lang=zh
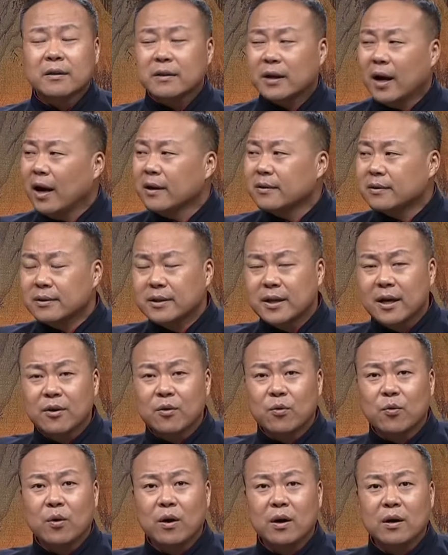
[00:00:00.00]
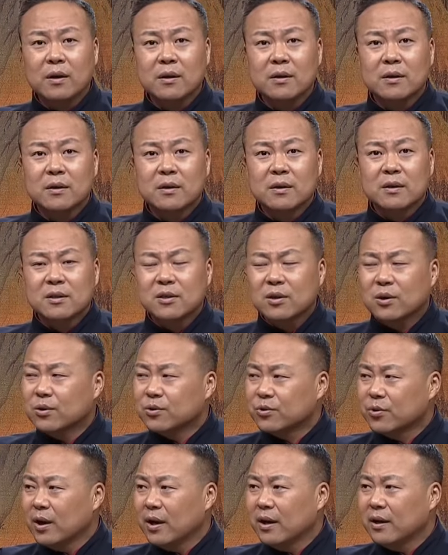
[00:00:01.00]
太子监国
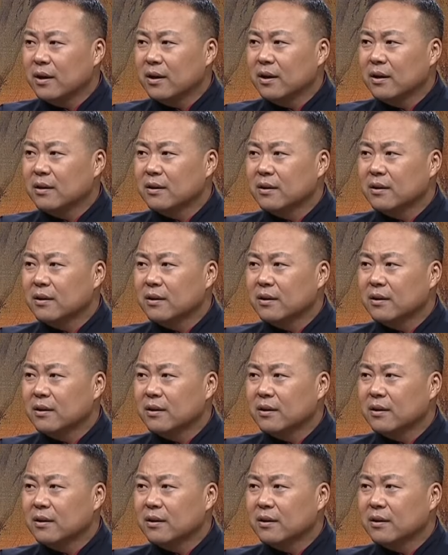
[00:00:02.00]
就算